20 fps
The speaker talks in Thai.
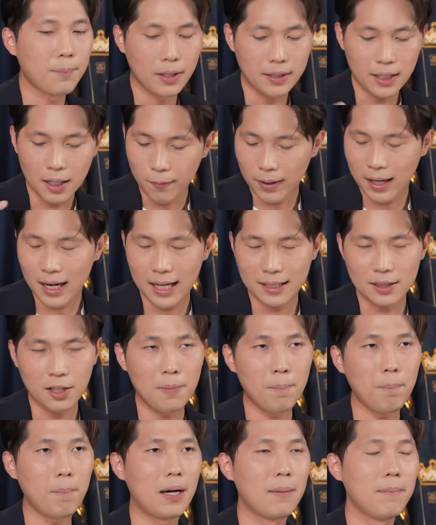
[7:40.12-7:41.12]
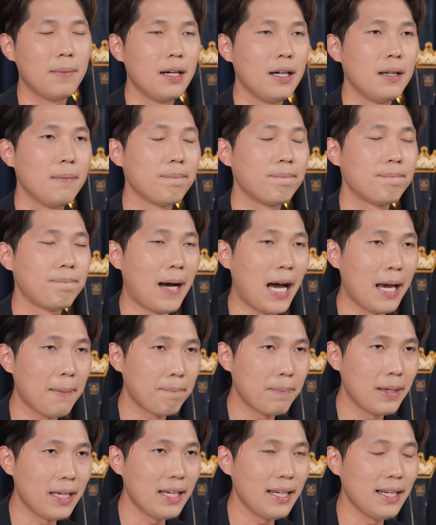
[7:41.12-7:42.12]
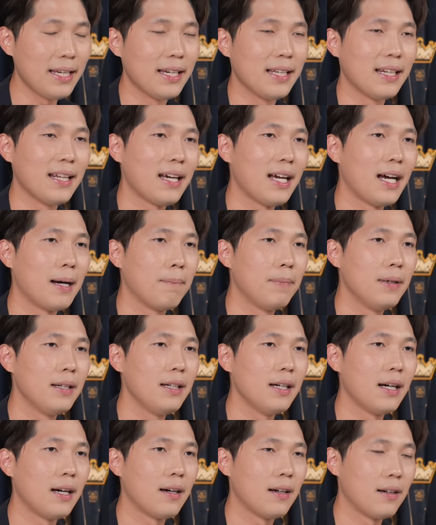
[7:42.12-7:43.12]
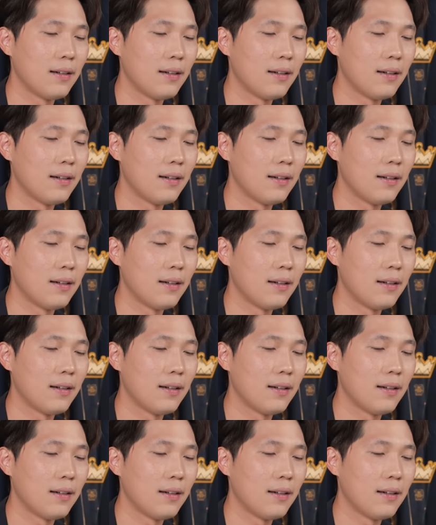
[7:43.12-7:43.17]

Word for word: พอถึงเวลาต้องประเมินปลายปีนะครับเพื่อ